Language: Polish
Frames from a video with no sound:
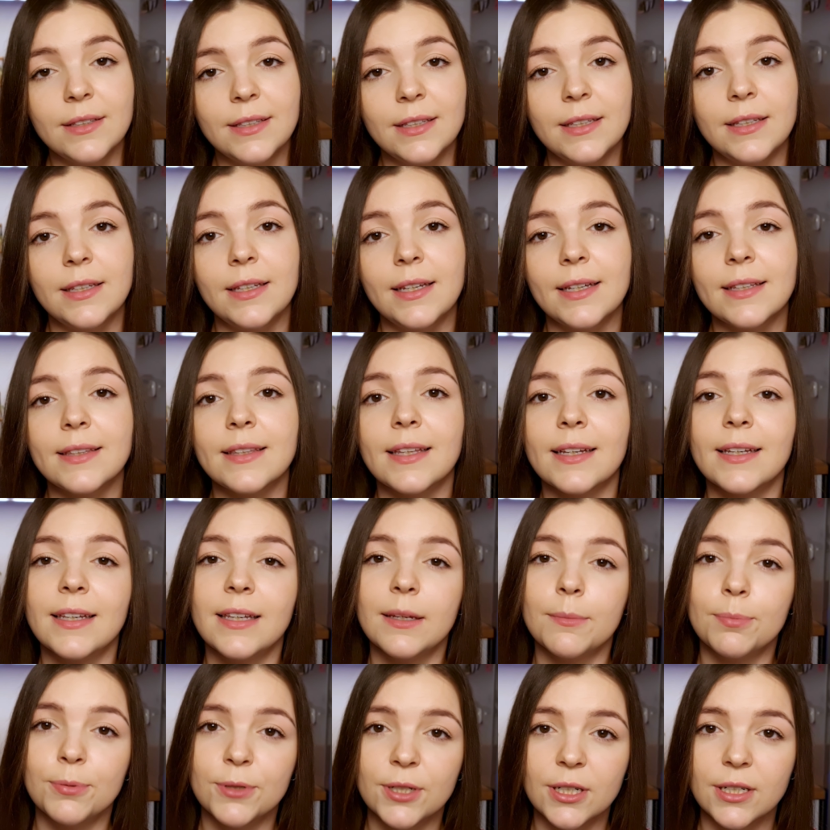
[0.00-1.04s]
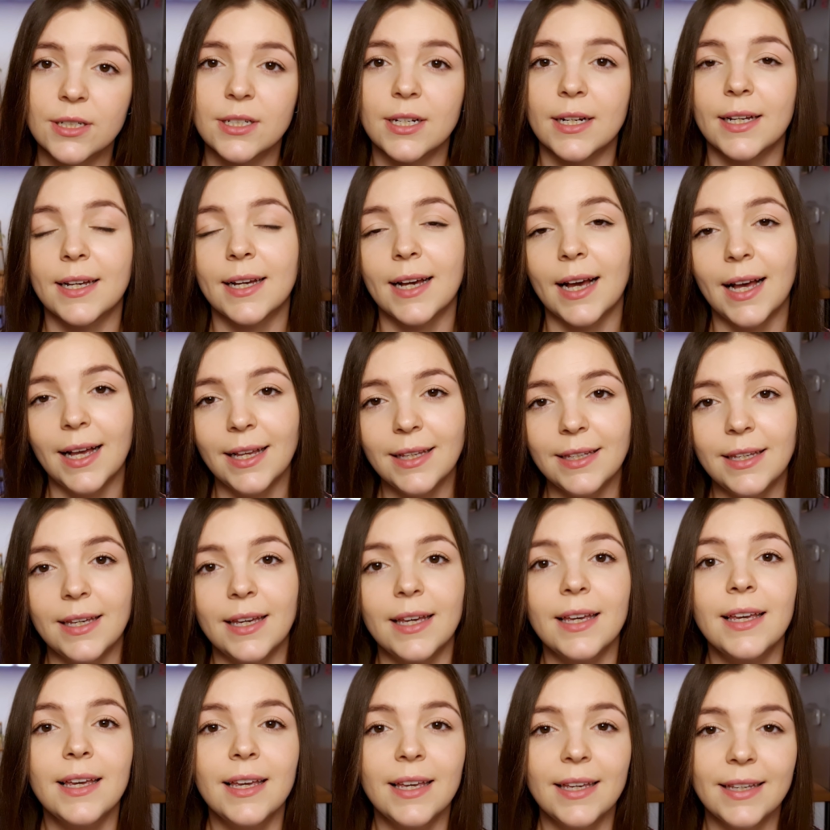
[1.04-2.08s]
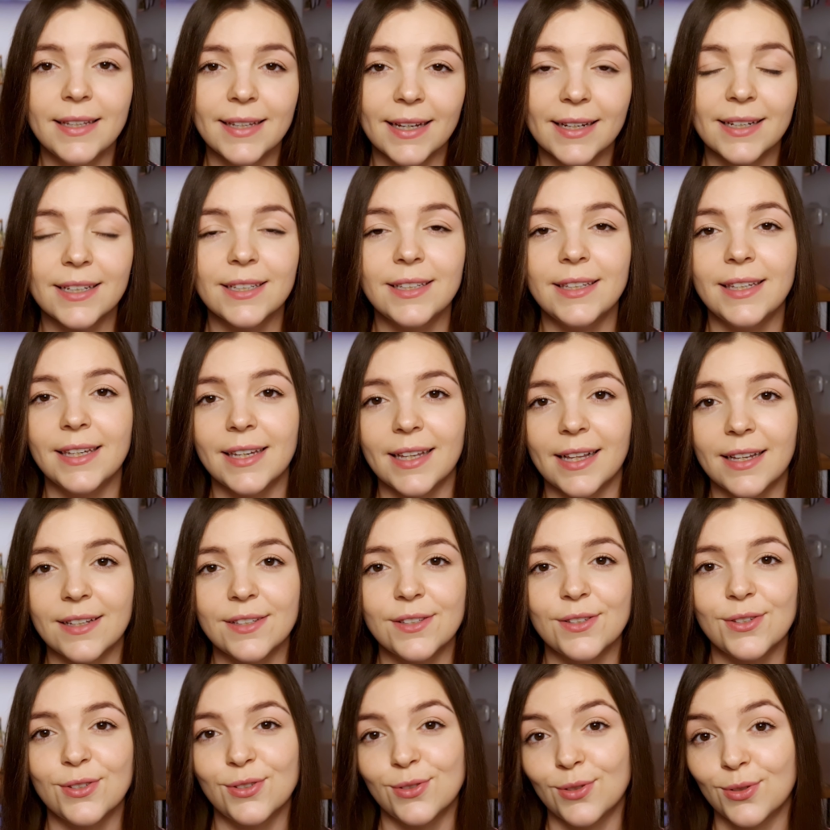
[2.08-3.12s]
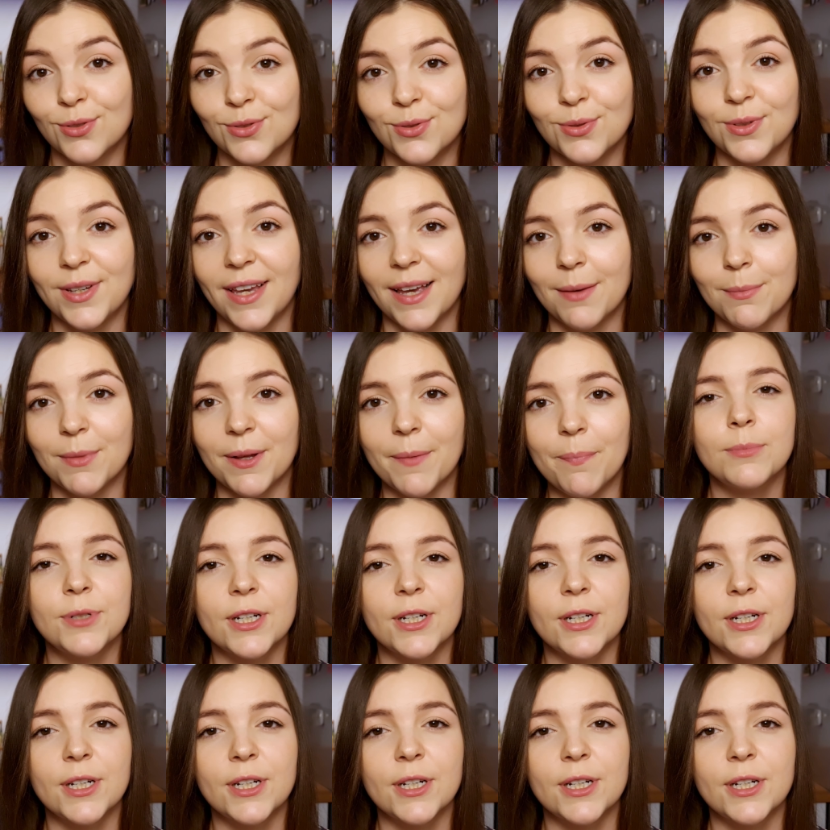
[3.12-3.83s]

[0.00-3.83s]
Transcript: nie takie przeczekanie, jak nieraz stosujemy.